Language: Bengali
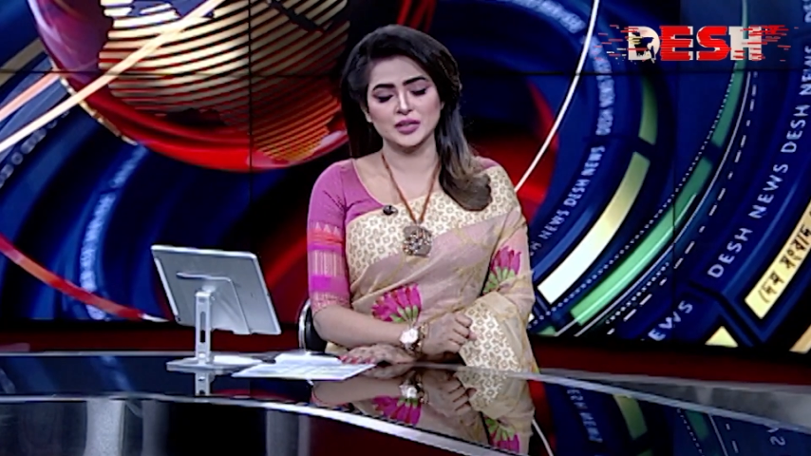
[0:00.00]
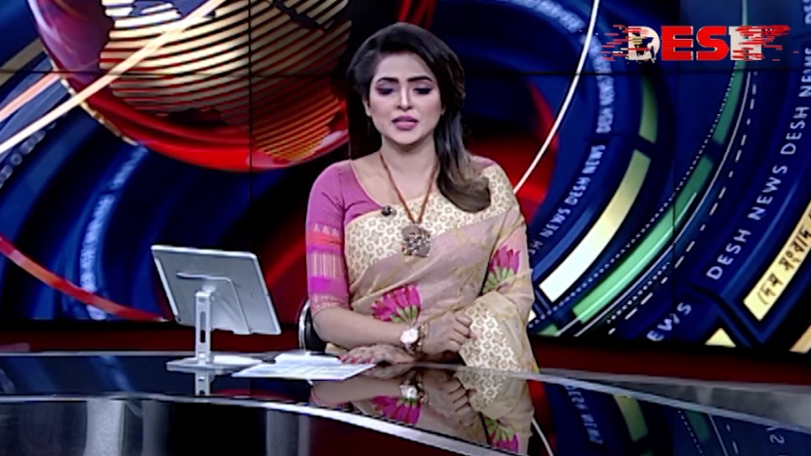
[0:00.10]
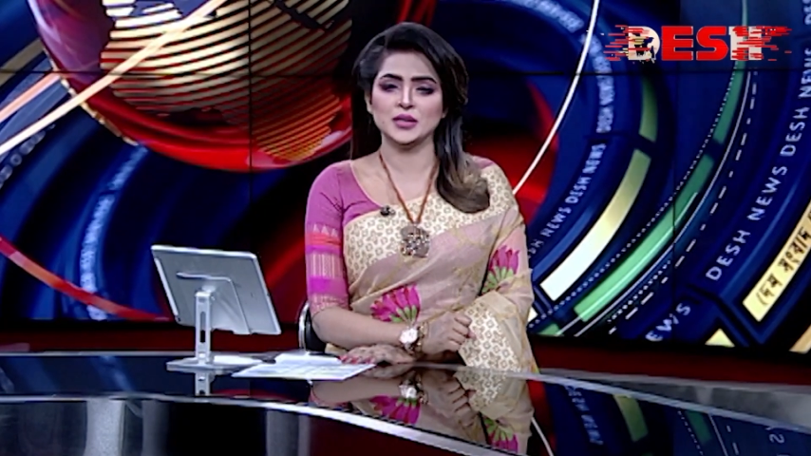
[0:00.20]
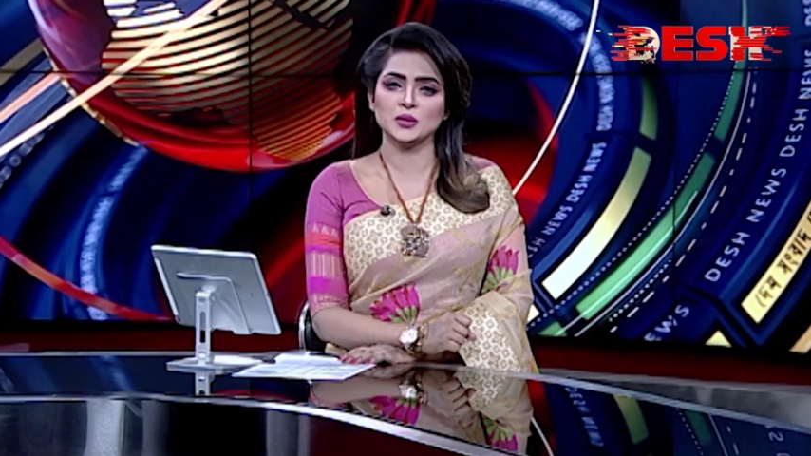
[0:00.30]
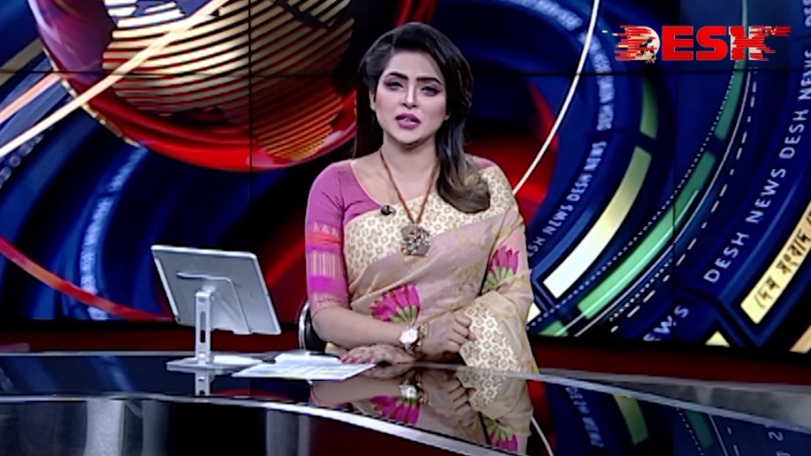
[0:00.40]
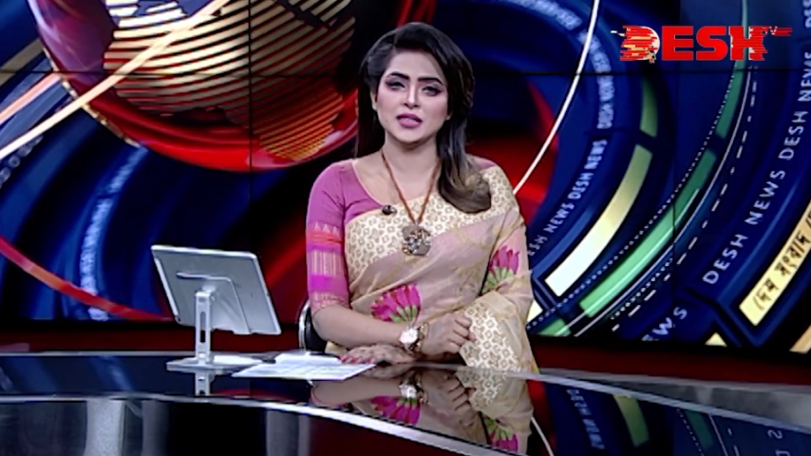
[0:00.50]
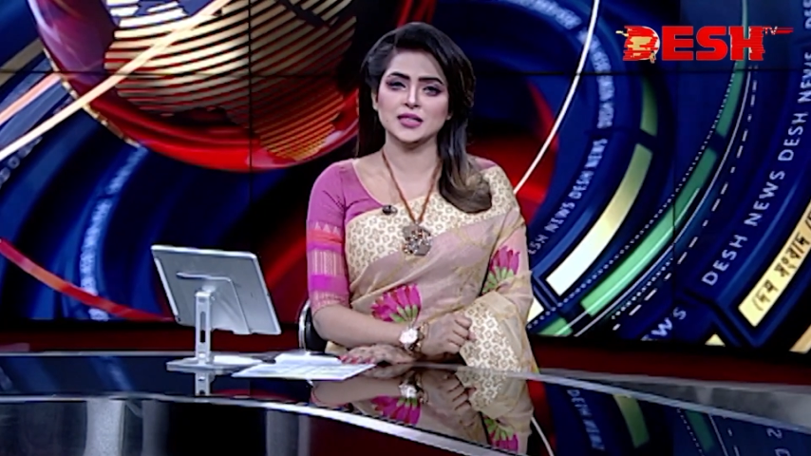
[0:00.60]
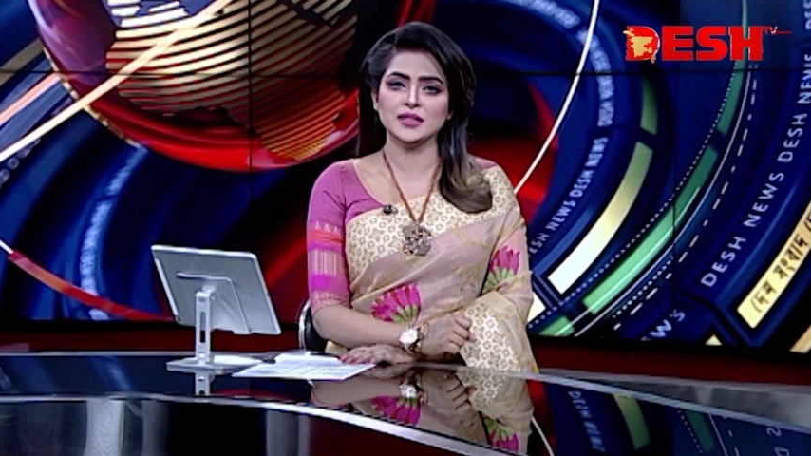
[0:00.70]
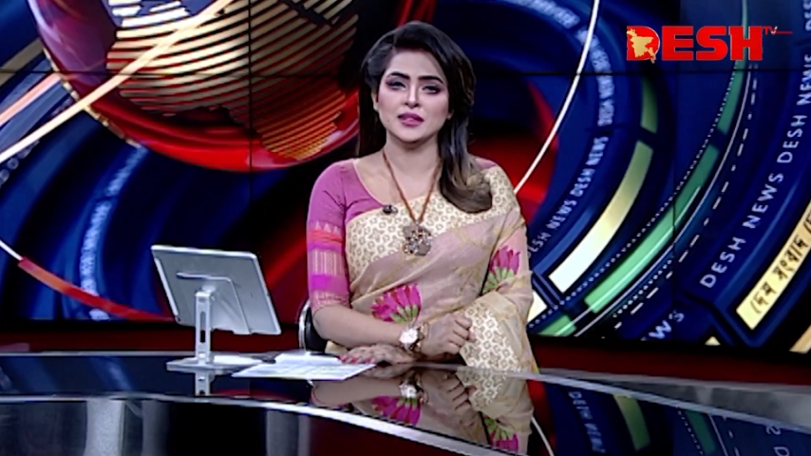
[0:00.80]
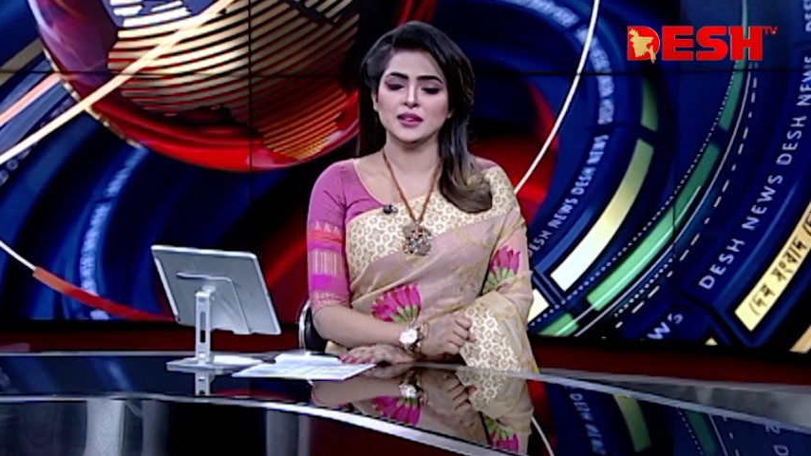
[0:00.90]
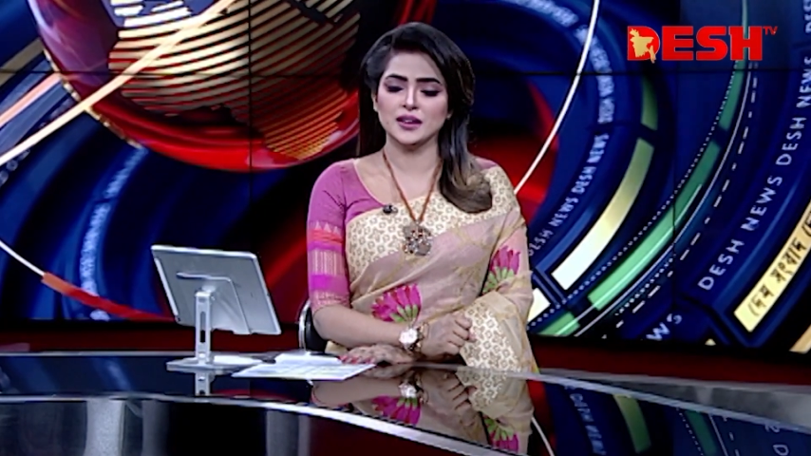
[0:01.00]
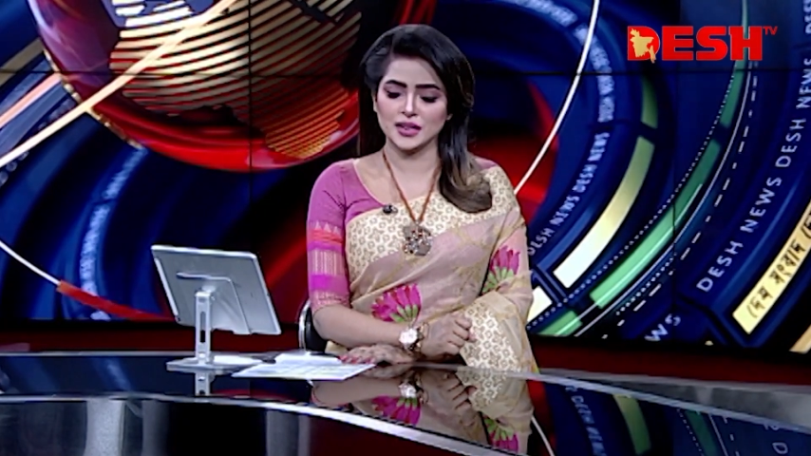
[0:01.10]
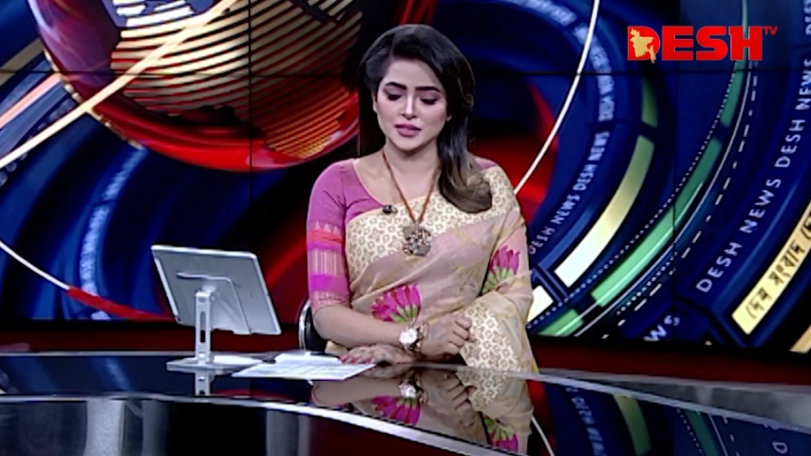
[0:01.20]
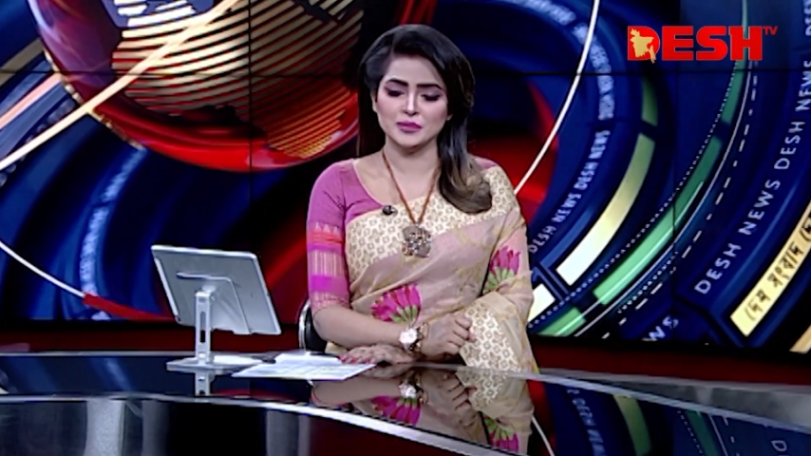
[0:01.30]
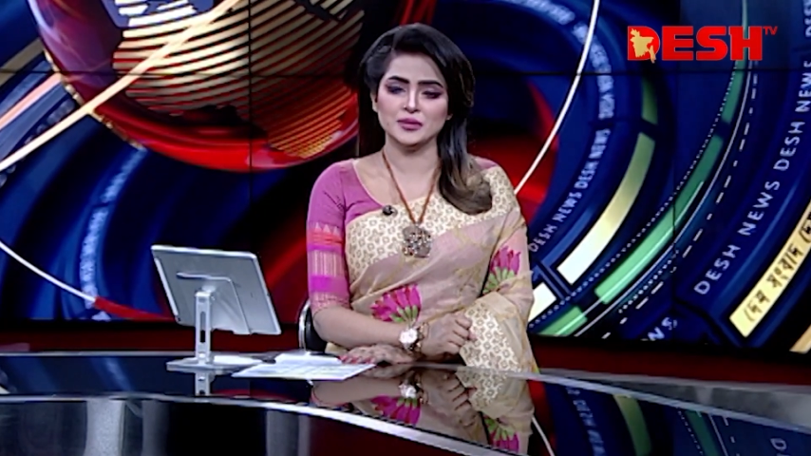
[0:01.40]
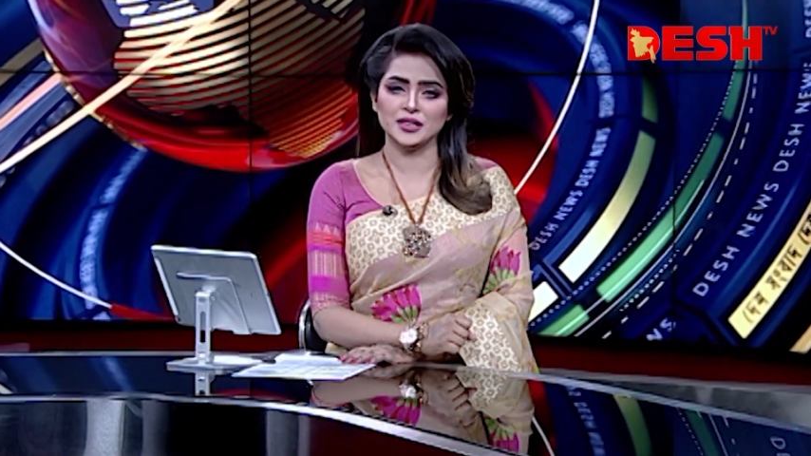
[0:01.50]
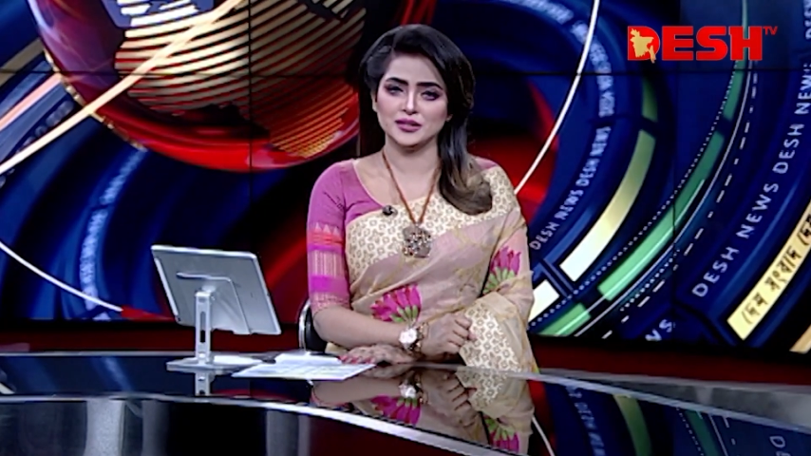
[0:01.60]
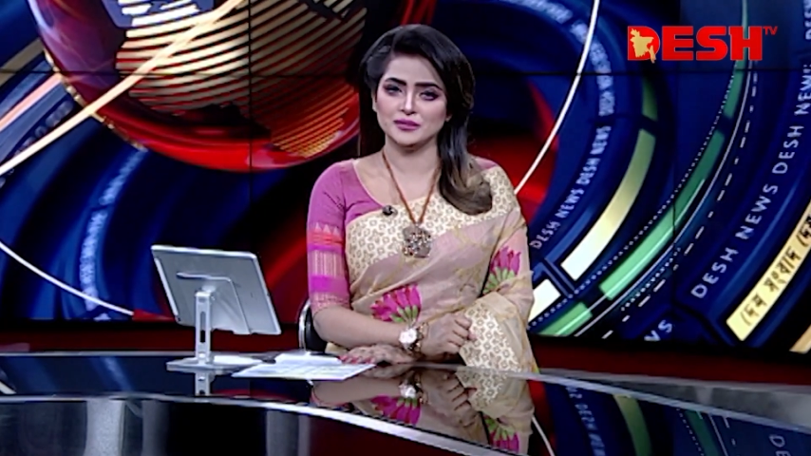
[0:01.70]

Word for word: বিস্তারিত জানাচ্ছেন কাজী ইমদাদ